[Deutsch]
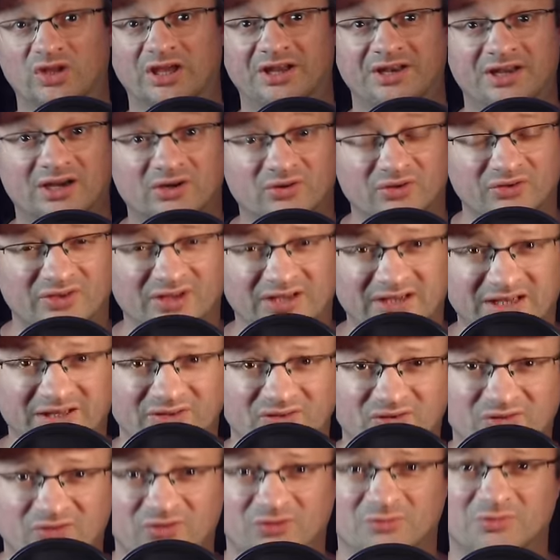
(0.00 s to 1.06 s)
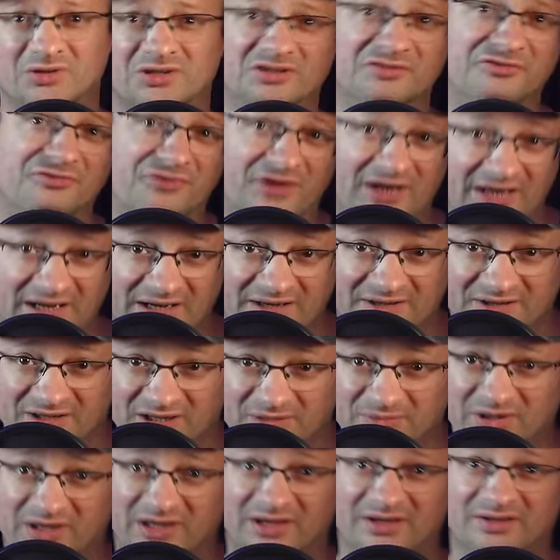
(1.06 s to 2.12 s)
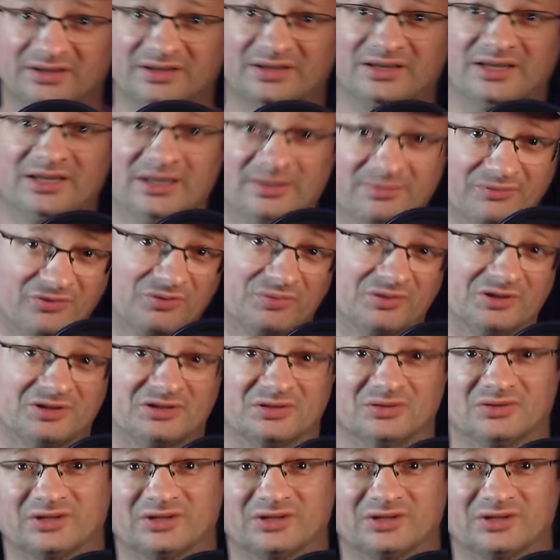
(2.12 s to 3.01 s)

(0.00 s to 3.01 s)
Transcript: Ja, Nahrungsergänzungsmittel fallen in den Bereich der Lebensmittel.